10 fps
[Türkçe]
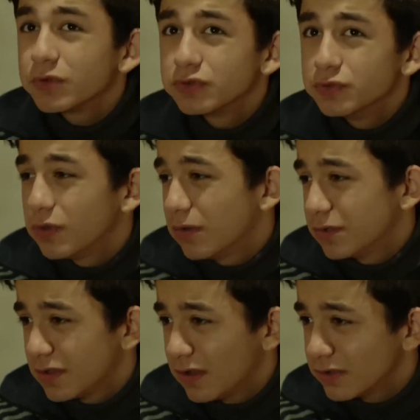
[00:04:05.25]
şu Ümmü
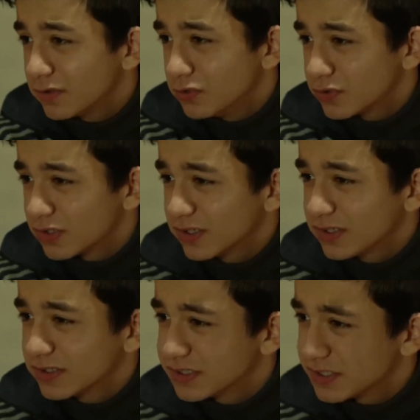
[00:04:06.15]
abladan aldığın
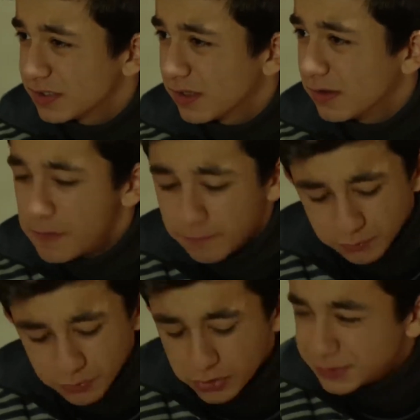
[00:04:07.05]
yumurtaları kırsan da
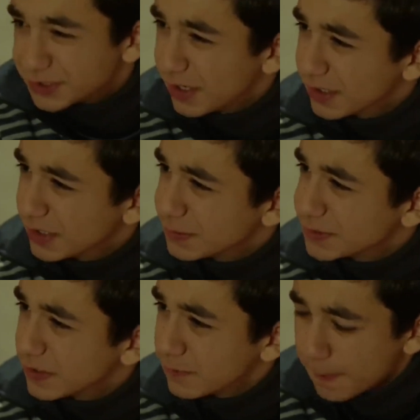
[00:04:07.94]
böyle bir sahanda
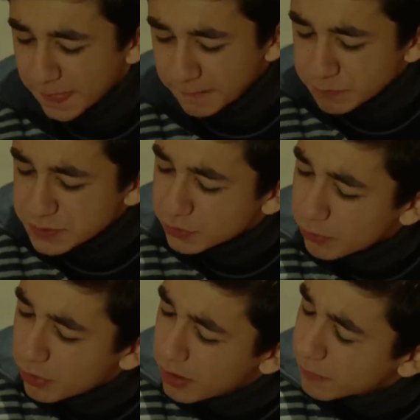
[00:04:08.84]
yapsan. Biz
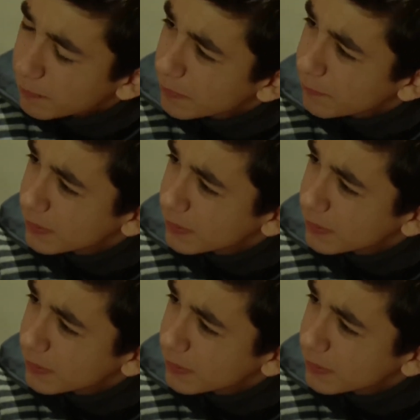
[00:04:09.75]
buna böyle ekmeği